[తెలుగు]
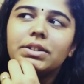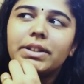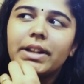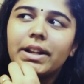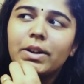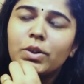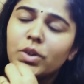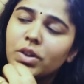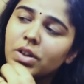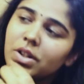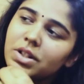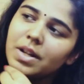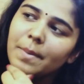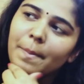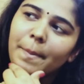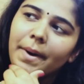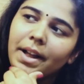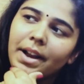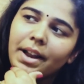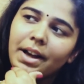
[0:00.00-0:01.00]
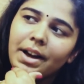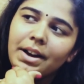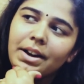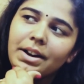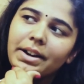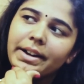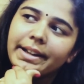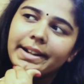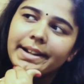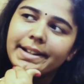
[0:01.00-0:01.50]
తెలుగులో చెప్పాలా
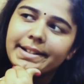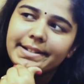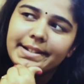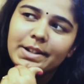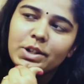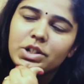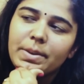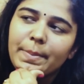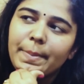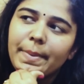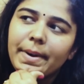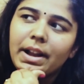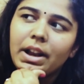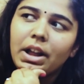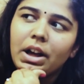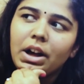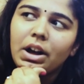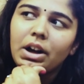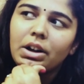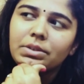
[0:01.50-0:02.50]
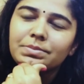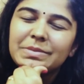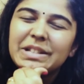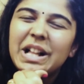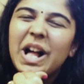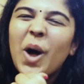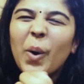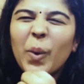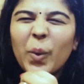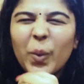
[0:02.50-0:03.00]
ఇంగ్లీష్లో చెప్పాలా
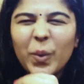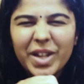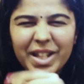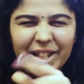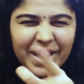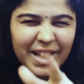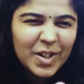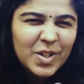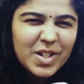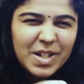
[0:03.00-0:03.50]
ఓ హిందీలో